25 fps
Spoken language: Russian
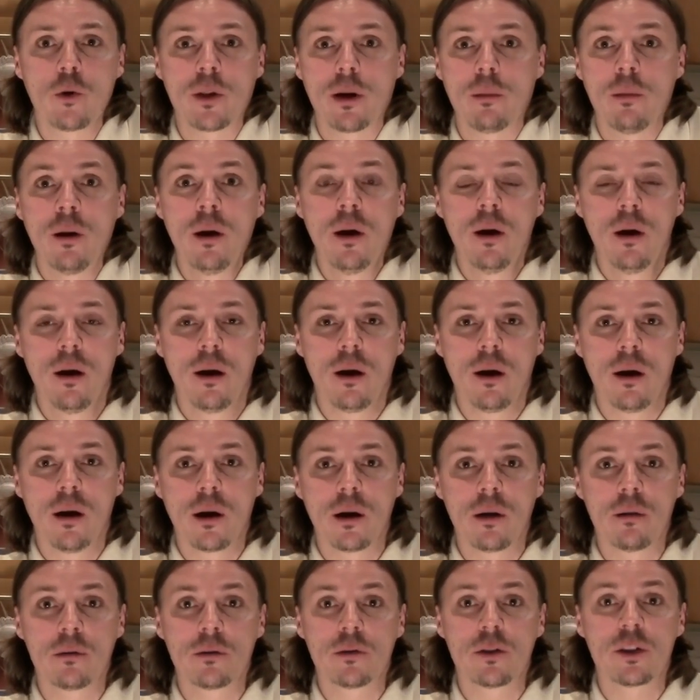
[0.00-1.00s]
там
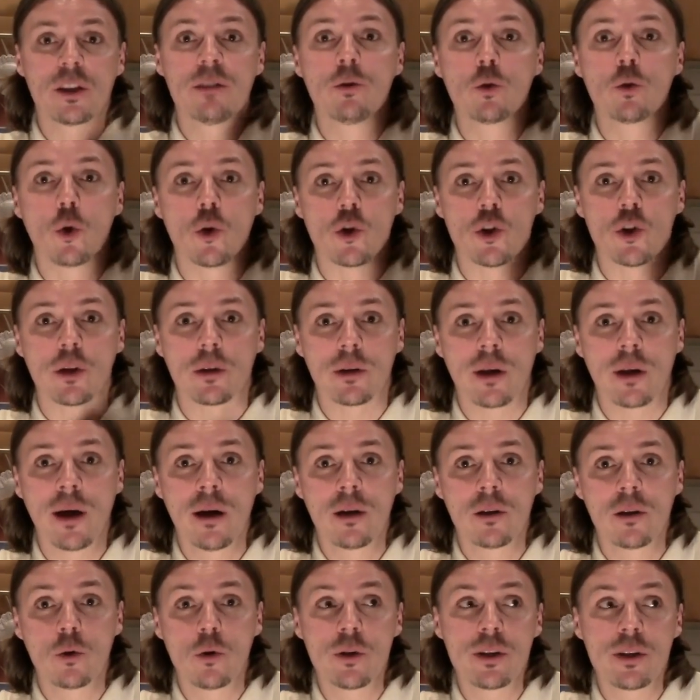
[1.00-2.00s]
э, цветочек.
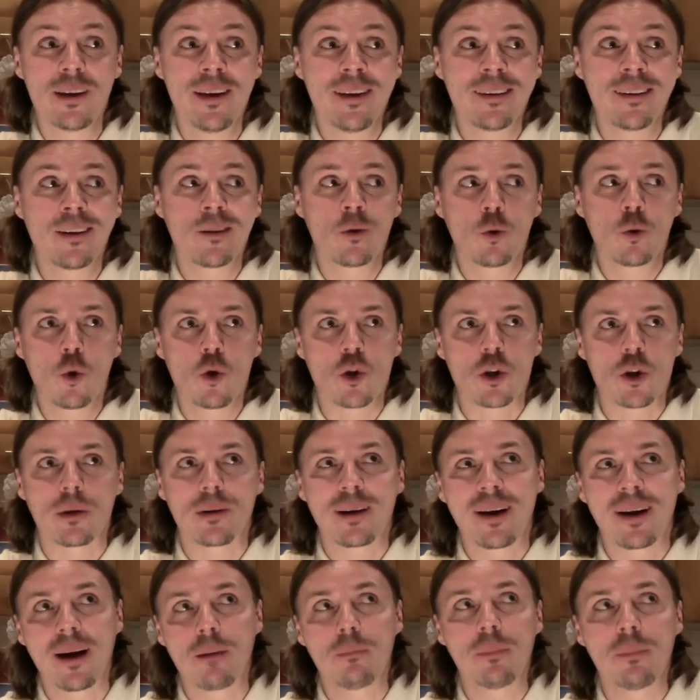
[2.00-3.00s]
Да? То есть это тоже
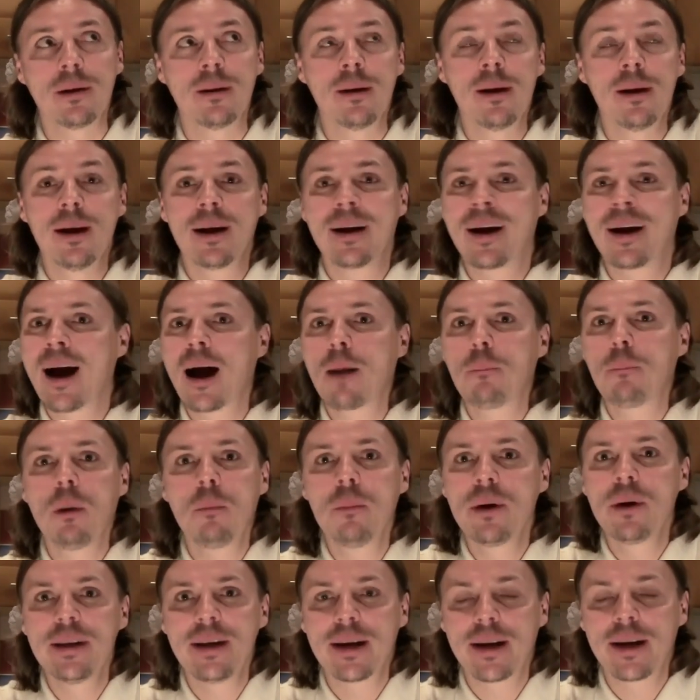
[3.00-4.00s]
как бы, как бы
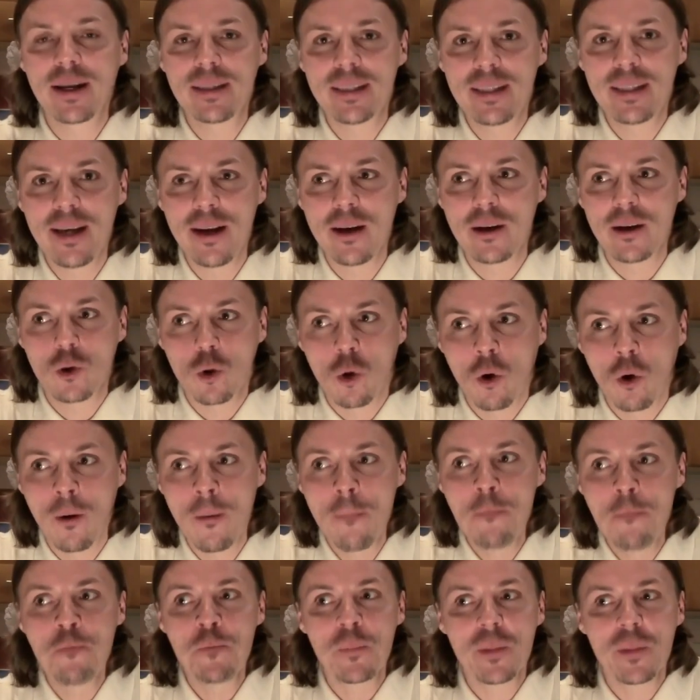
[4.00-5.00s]
мы не хотели,
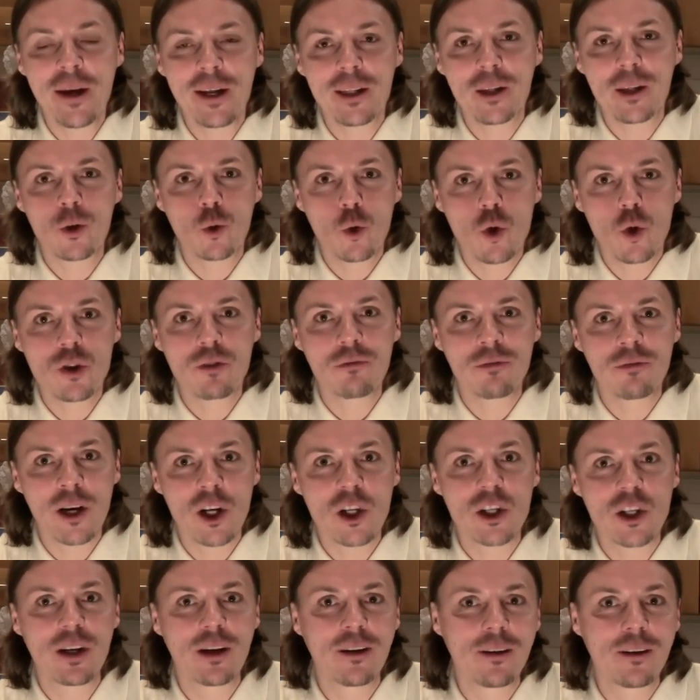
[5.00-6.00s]
но это тоже в
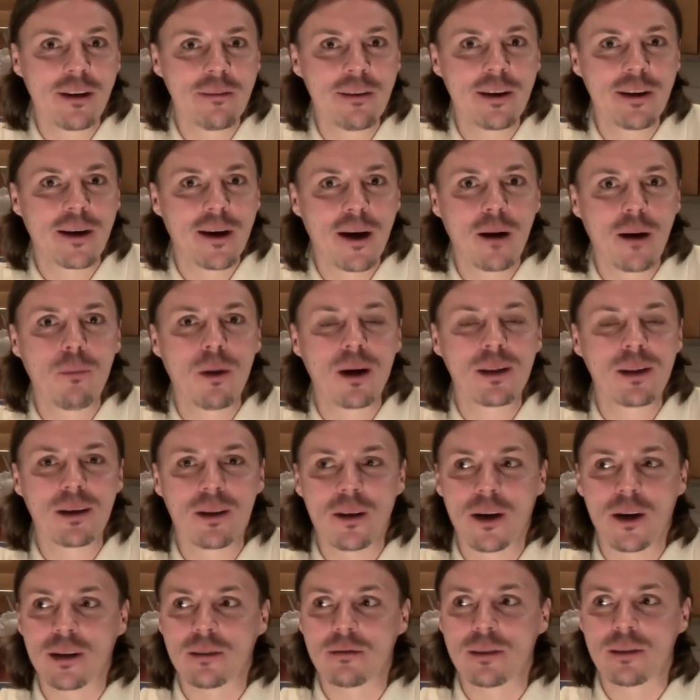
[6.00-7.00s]
нашей голове как бы
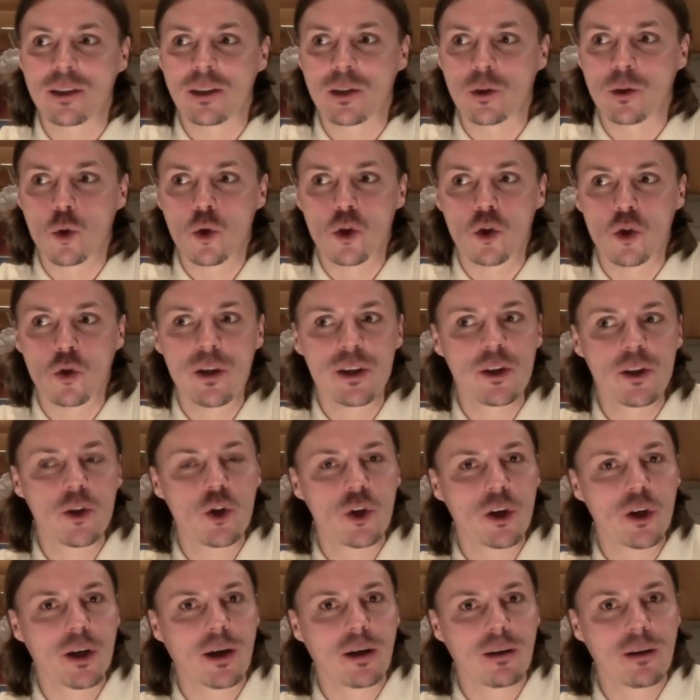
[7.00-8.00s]
откладывается. То, что если
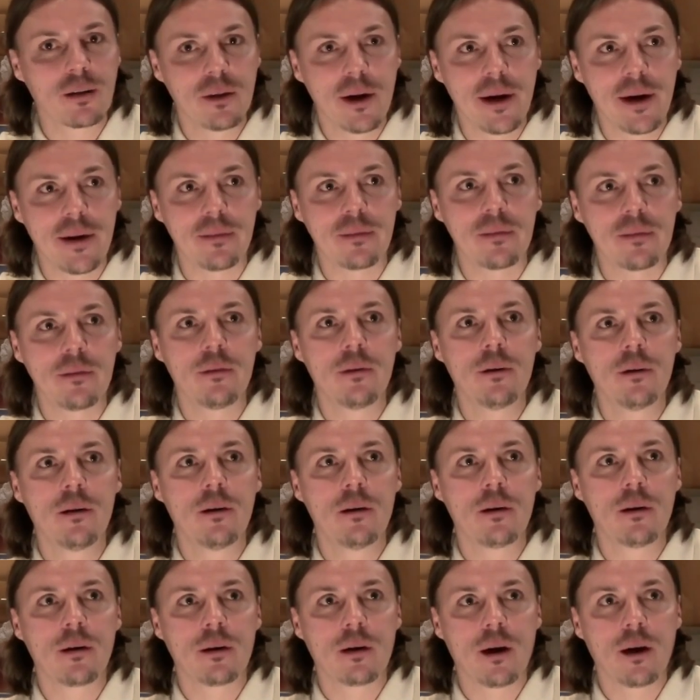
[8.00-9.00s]
человек дарит
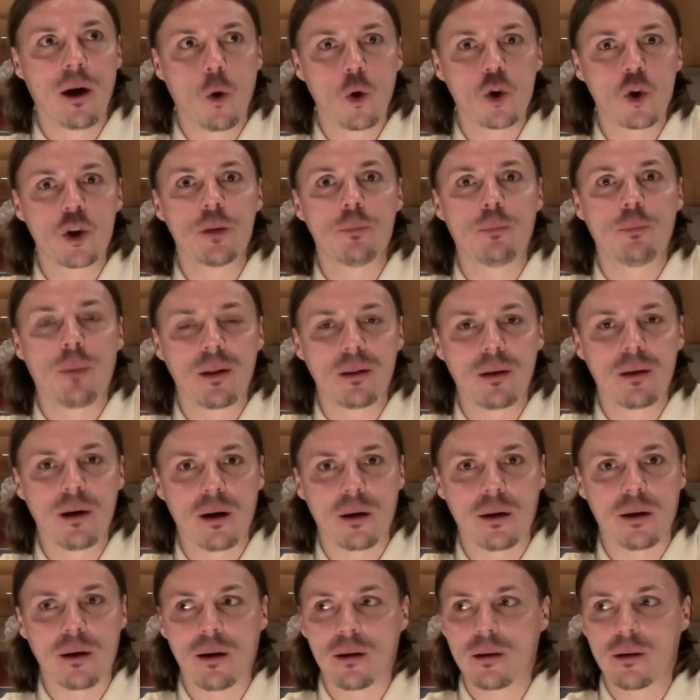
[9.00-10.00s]
э, хорошие
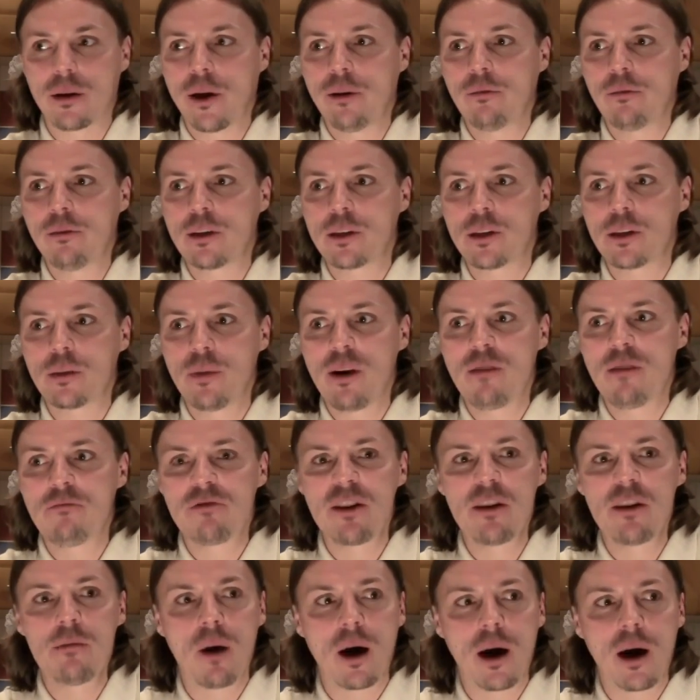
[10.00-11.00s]
подарки, одаривает тебя
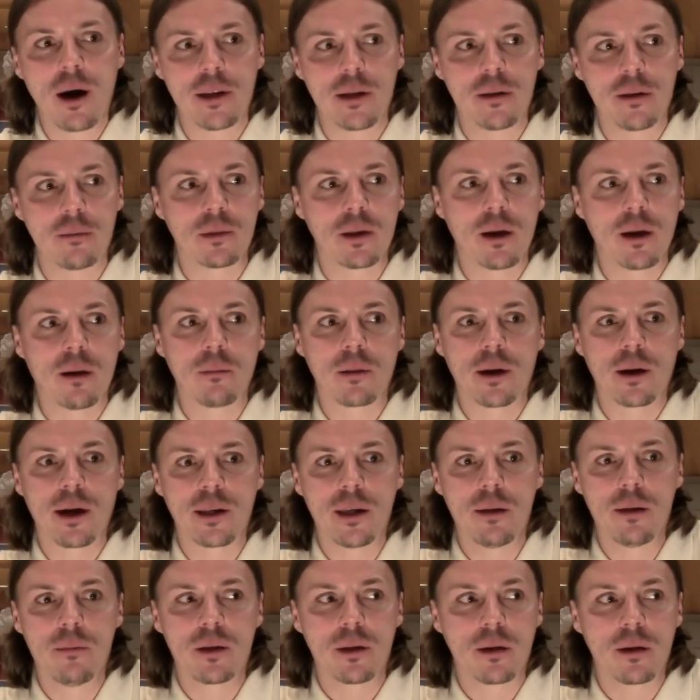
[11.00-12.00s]
вниманием, там,
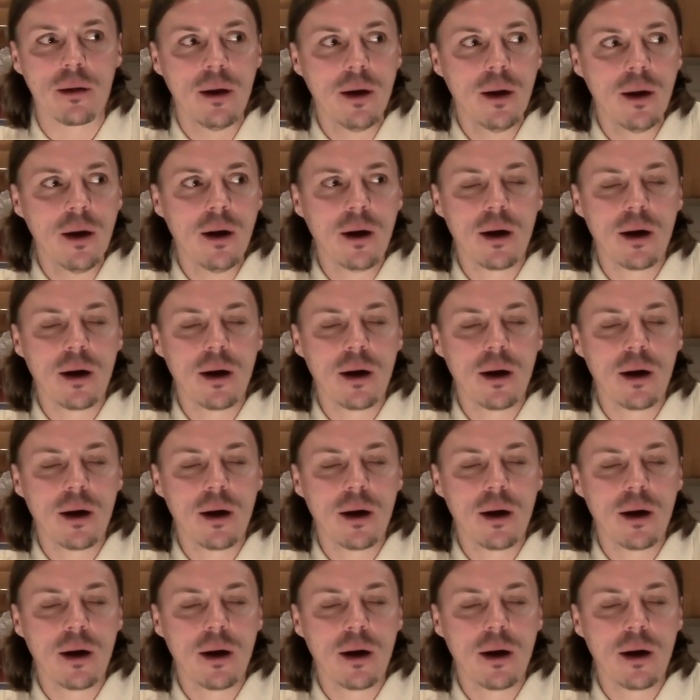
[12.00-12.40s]
какими-то